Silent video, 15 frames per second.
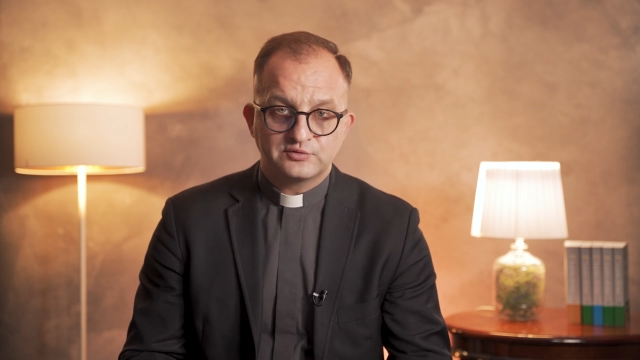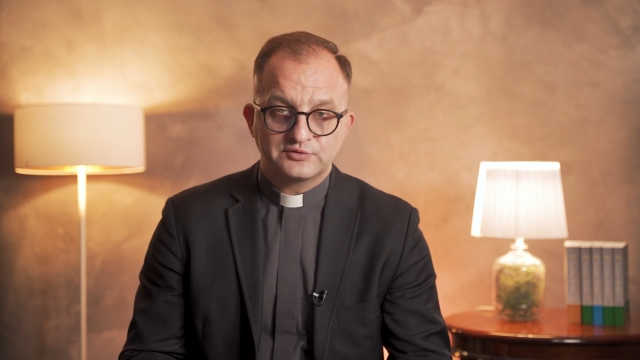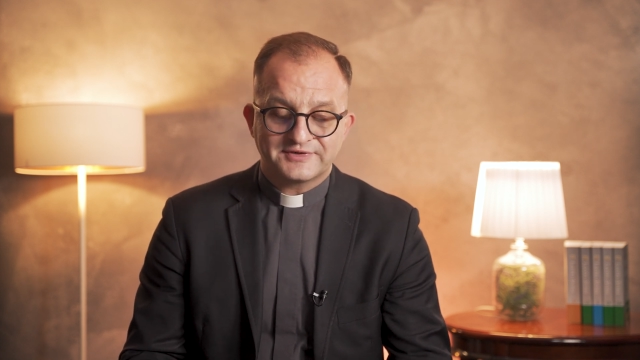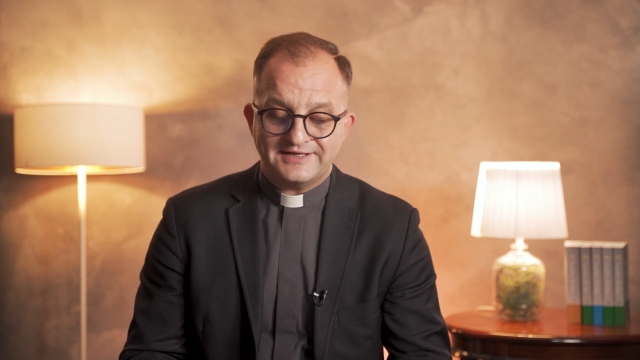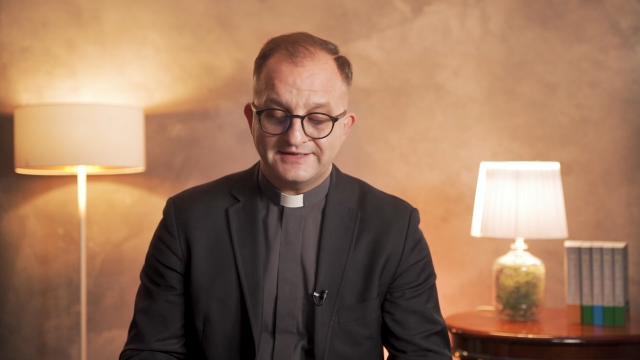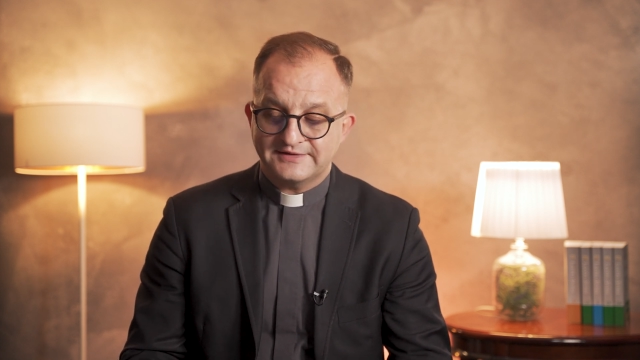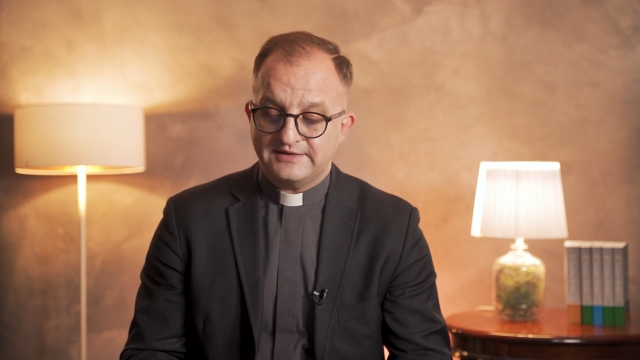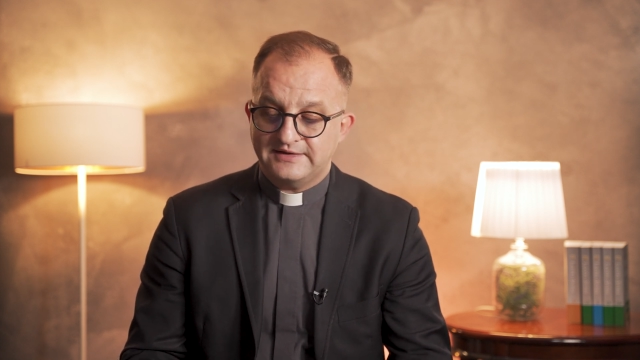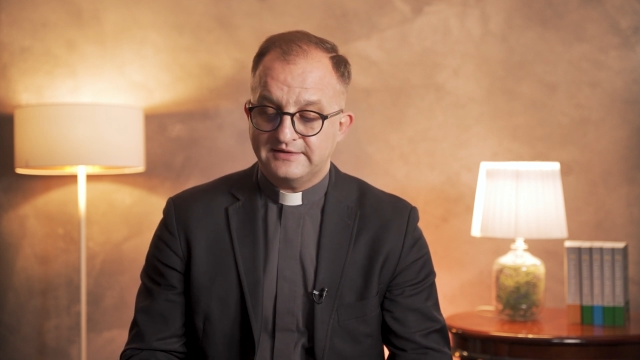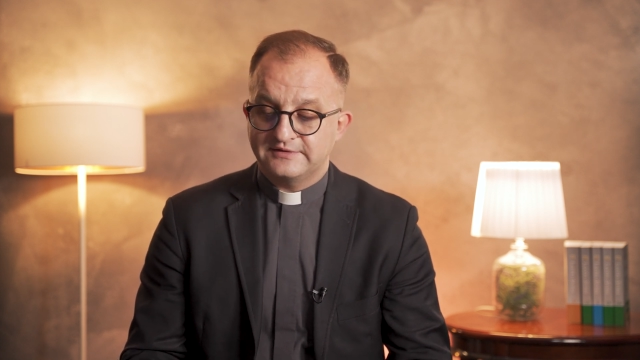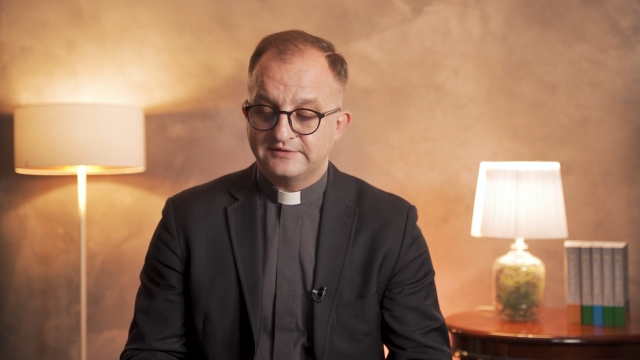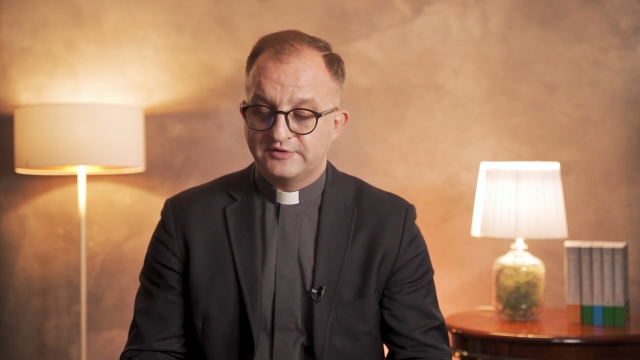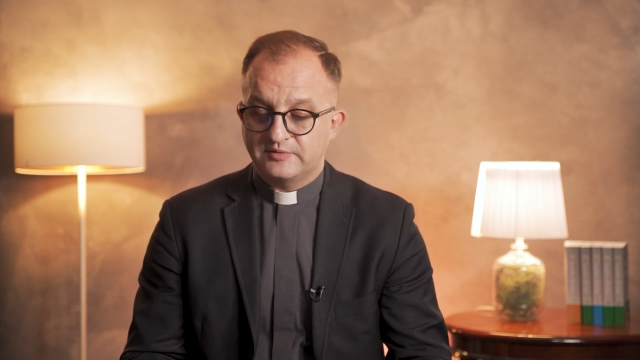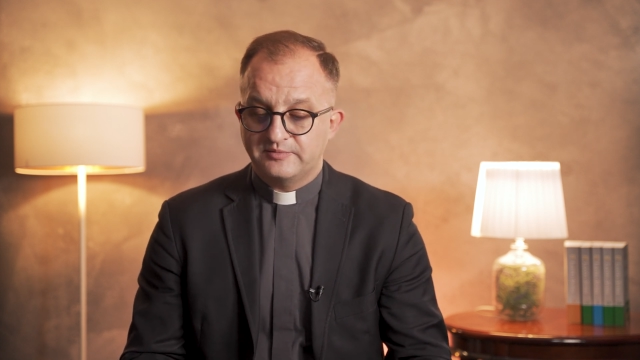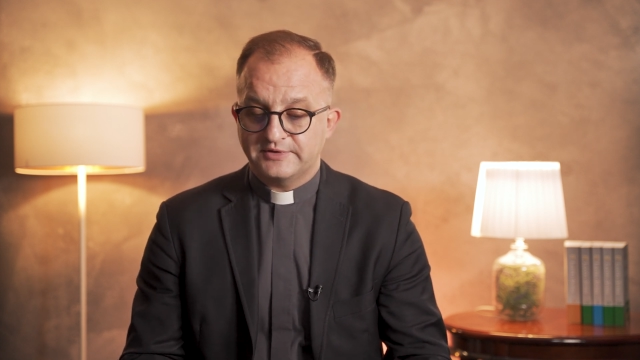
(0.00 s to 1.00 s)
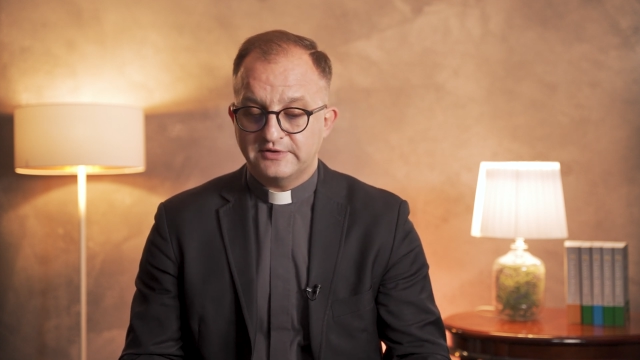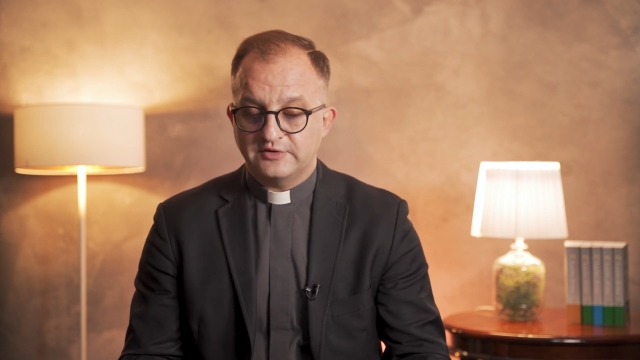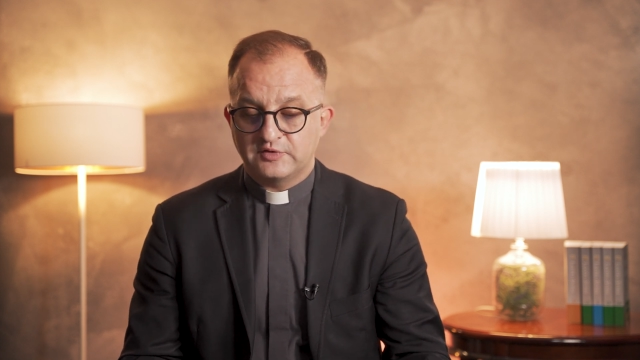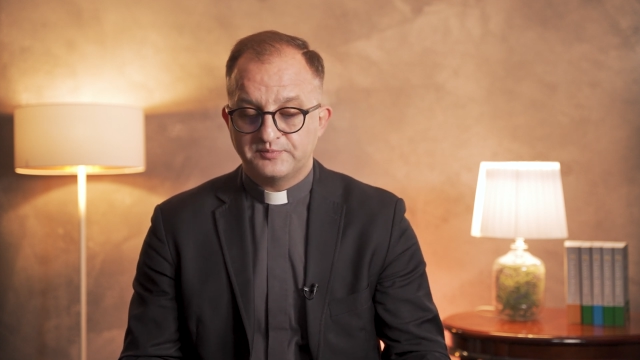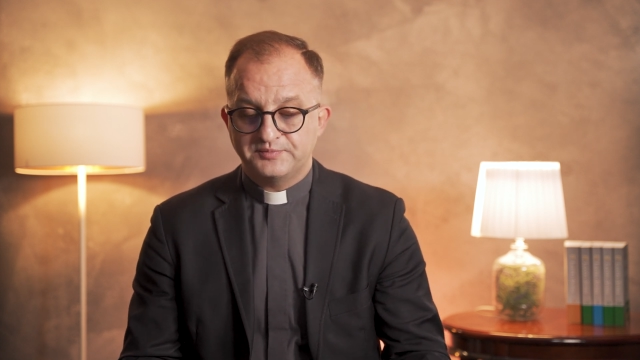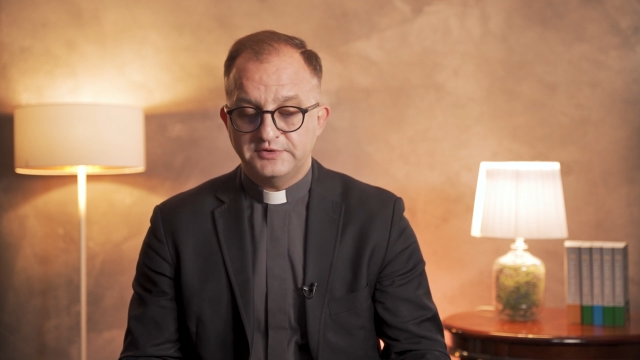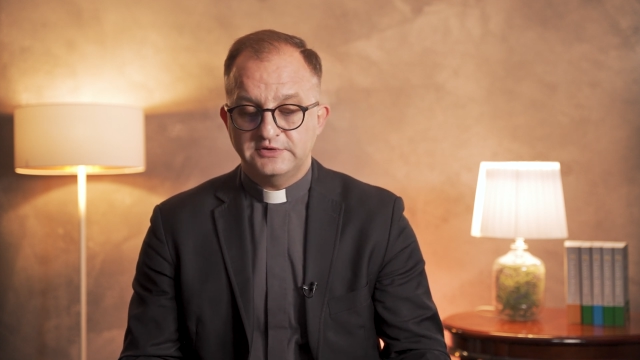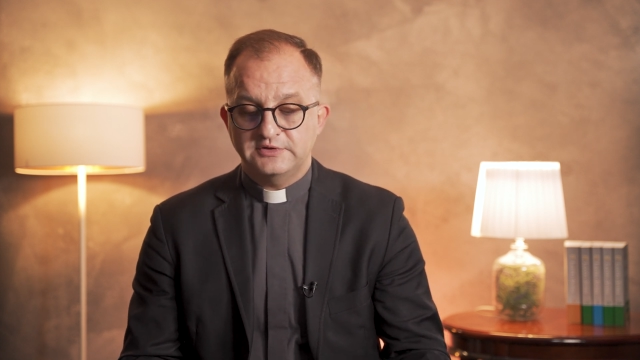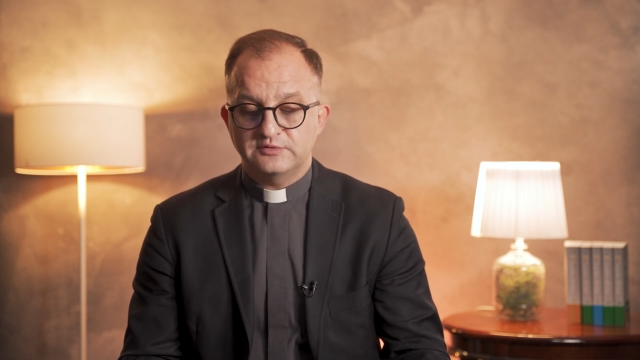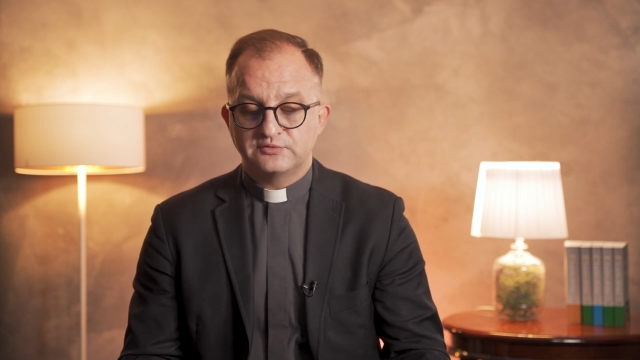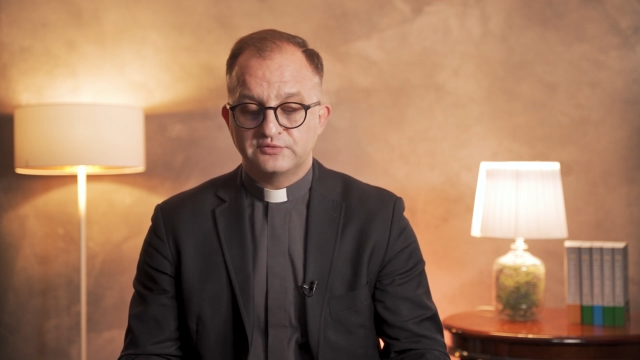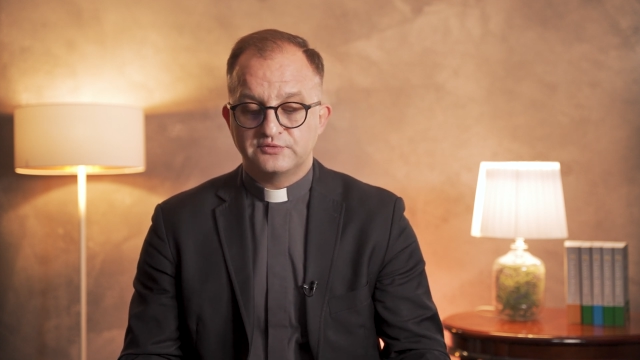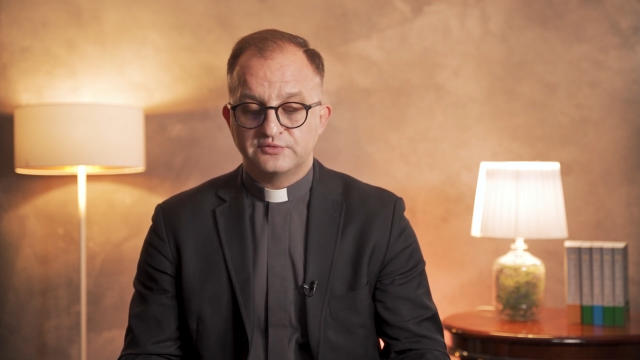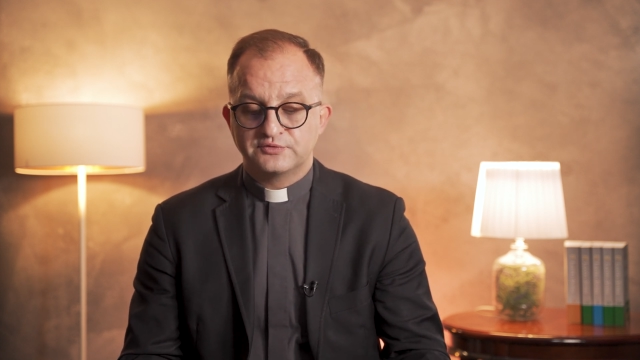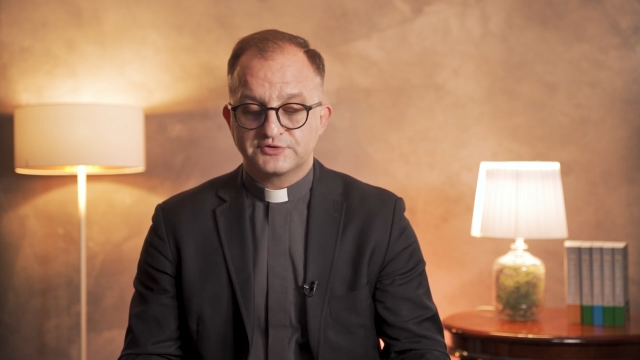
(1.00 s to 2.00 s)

utrata dobrej opinii u